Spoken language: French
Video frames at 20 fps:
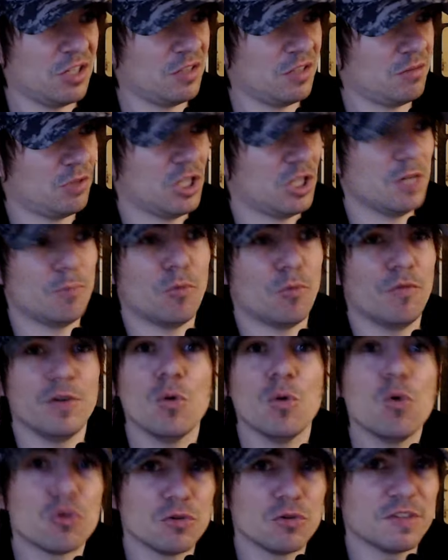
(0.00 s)
j'ai
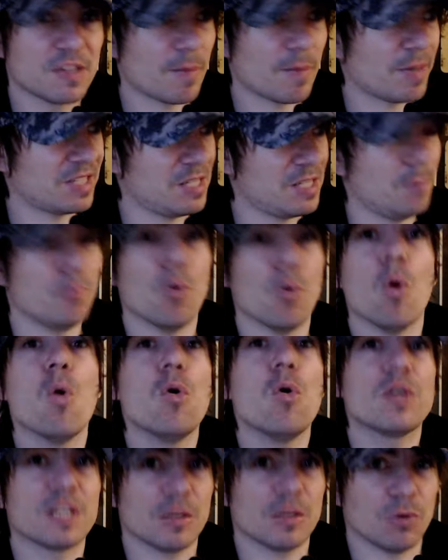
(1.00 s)
éprouvé aucune sympathie pour
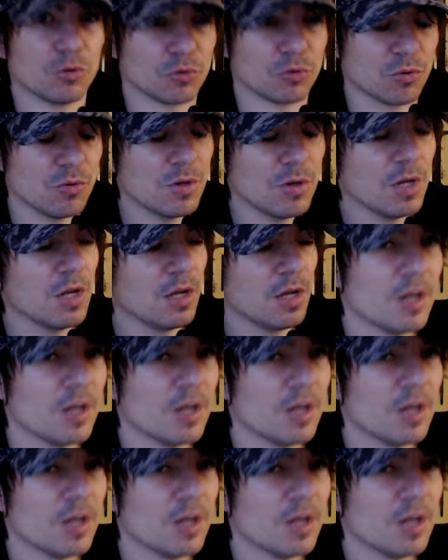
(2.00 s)
aucun d'entre eux,